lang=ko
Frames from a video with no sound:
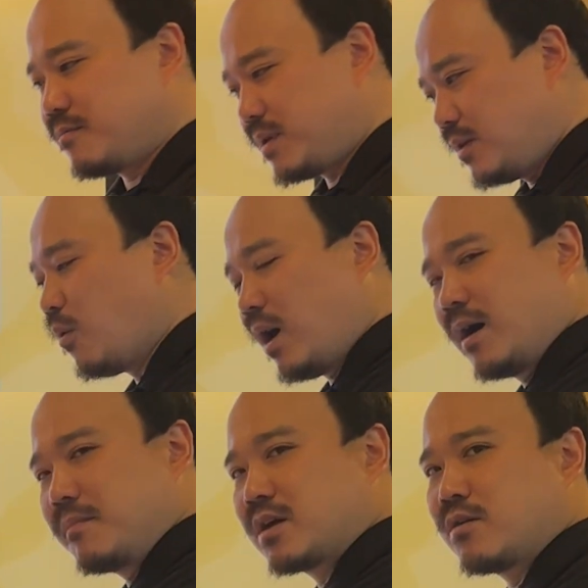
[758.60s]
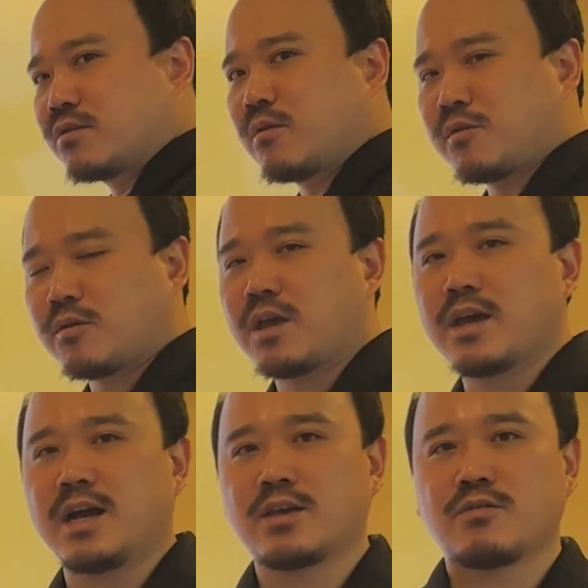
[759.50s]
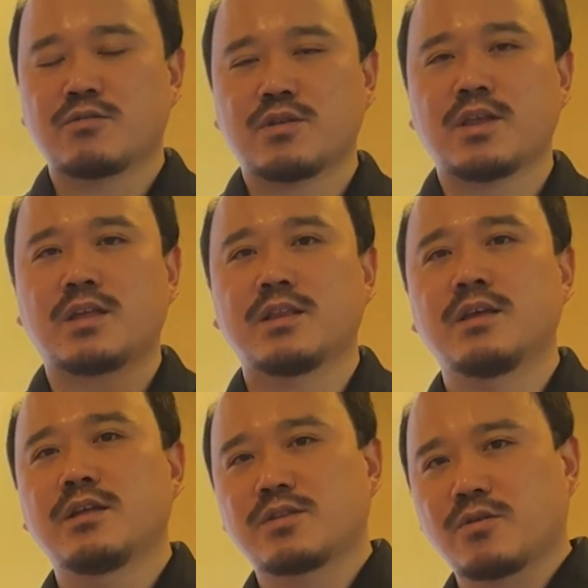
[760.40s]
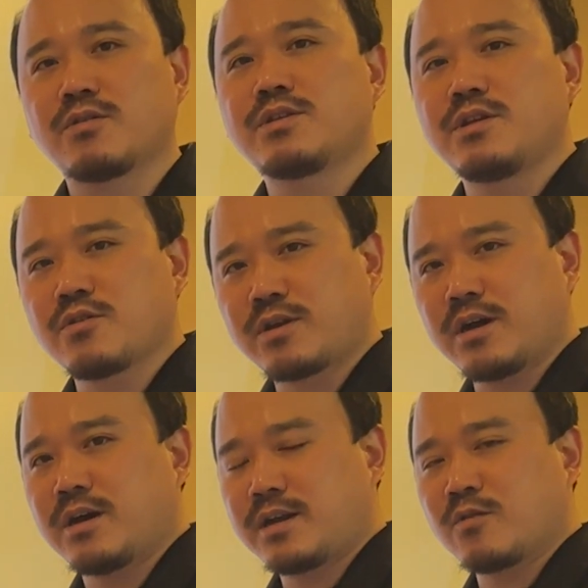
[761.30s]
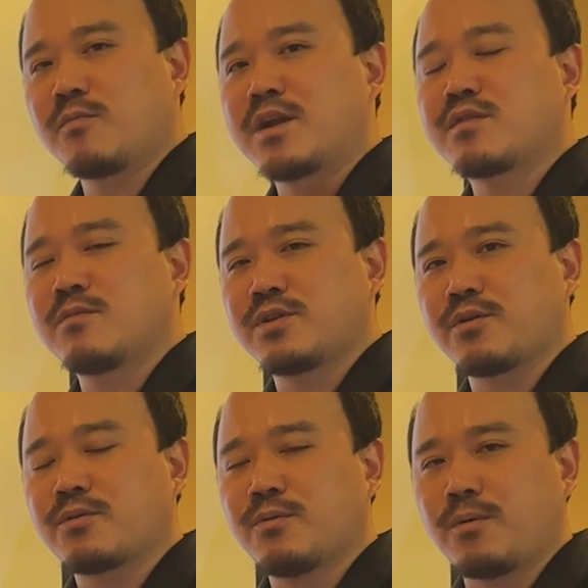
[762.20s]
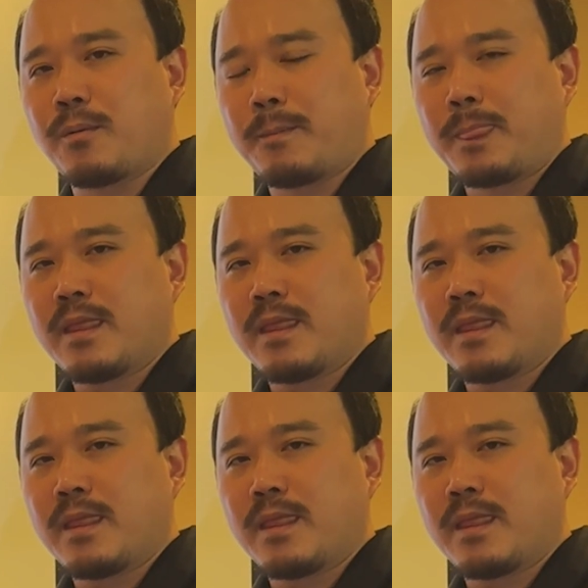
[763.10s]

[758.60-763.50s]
비료와 밑거름과 석회의 간격을 최대한 떨어뜨리셔라 라고 말씀을 드렸고